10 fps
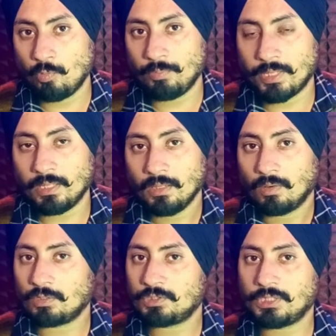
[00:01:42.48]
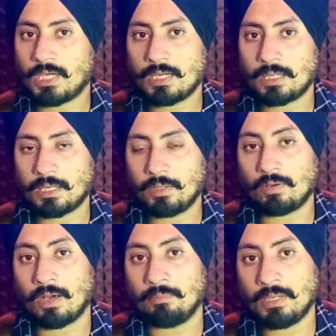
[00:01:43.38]
घूमने और शिकार करने और
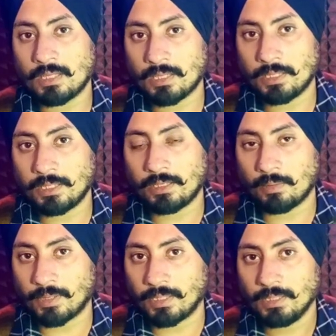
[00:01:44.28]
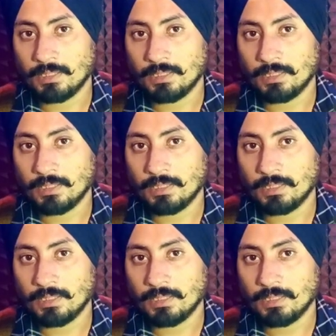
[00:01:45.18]
हमले करने की खबरें